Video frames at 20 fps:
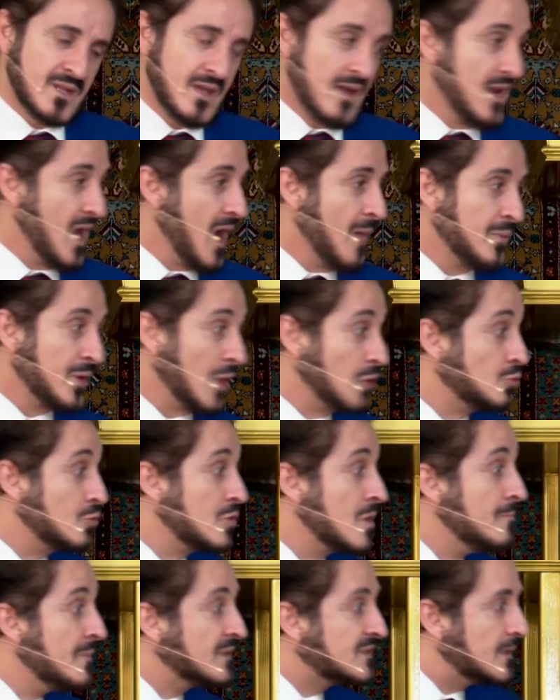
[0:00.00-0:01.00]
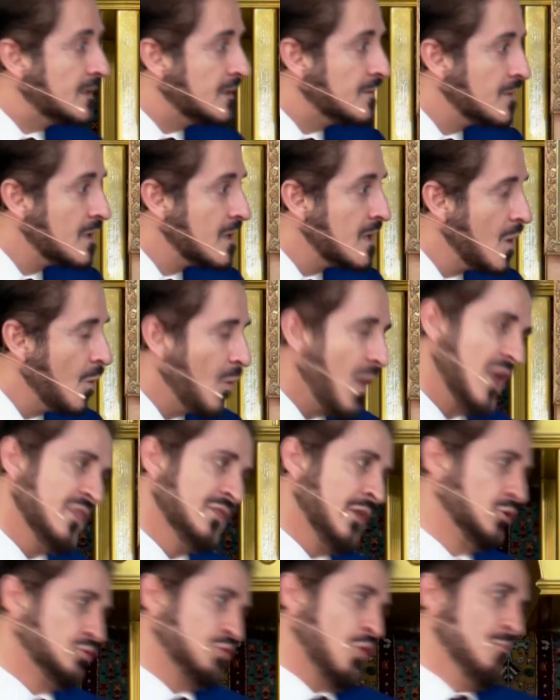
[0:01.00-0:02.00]
أنا أبرأت ذمتي
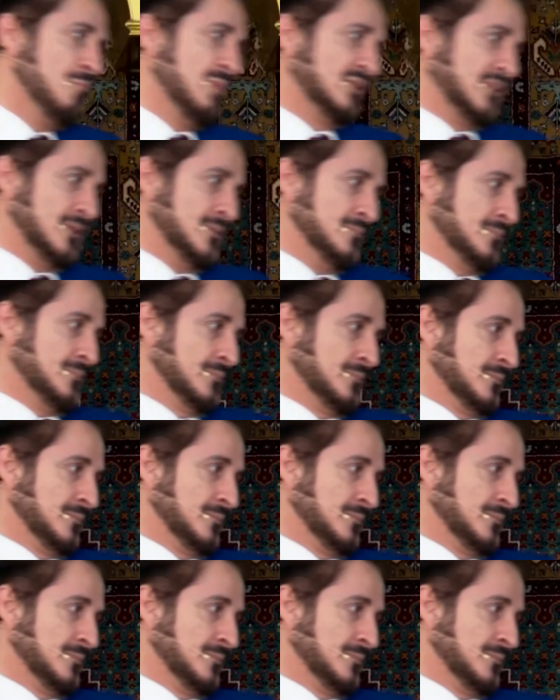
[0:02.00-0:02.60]
وحذرت أمتي